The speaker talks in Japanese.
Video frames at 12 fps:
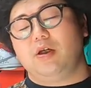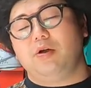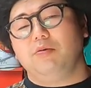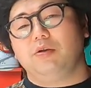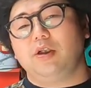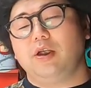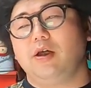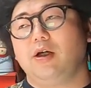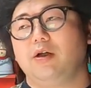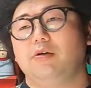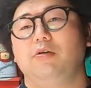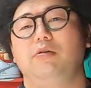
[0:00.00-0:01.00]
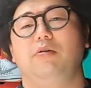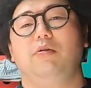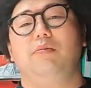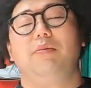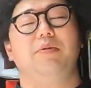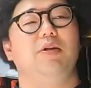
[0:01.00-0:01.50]
えー、本当にね、あ
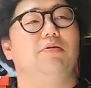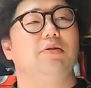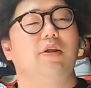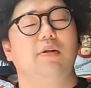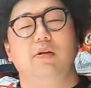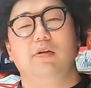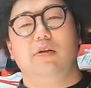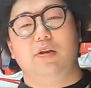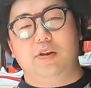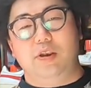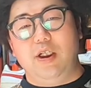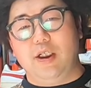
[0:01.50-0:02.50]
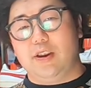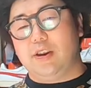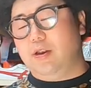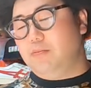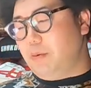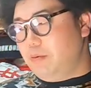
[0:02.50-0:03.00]
のー、まあ、ミノルさん、スニアカ
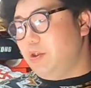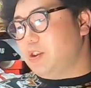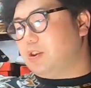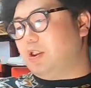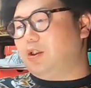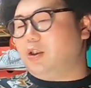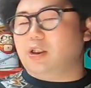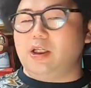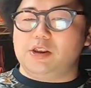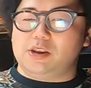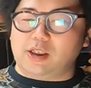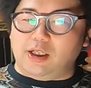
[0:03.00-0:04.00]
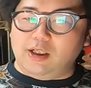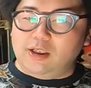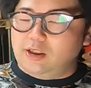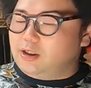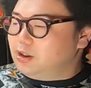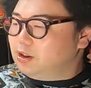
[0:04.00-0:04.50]
さん、まあ、皆さん、えー、ケンジさん、
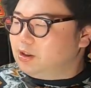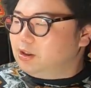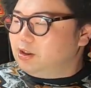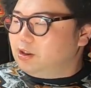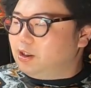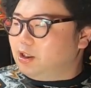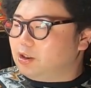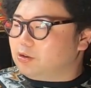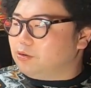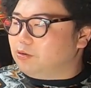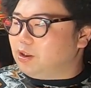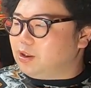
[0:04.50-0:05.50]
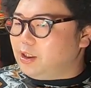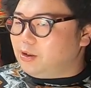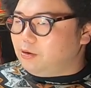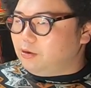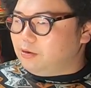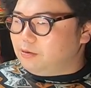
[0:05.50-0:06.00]
あとはね、あ
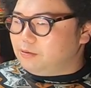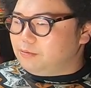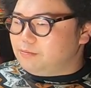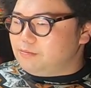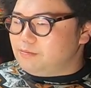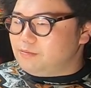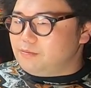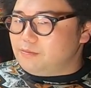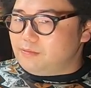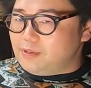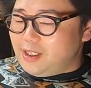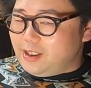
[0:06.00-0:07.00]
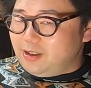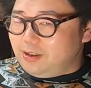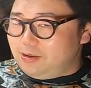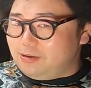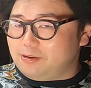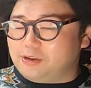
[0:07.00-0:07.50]
のー、ね、
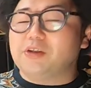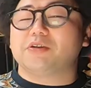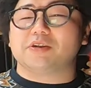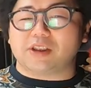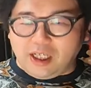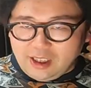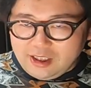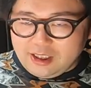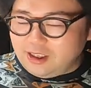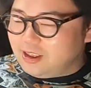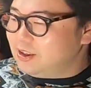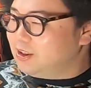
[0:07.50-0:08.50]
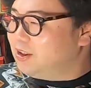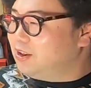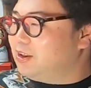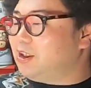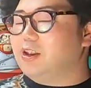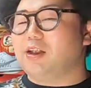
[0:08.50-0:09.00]
クックさん、
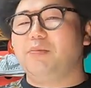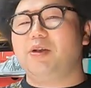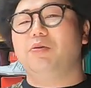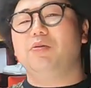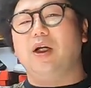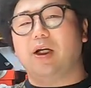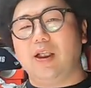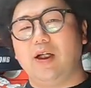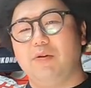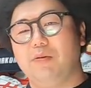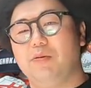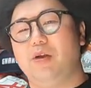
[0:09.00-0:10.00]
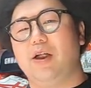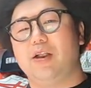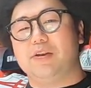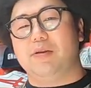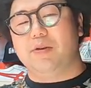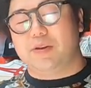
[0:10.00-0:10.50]
だったり、まあ、いろんな方、本当にあ
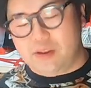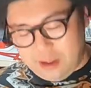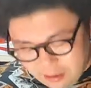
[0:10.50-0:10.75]
りがとうございます。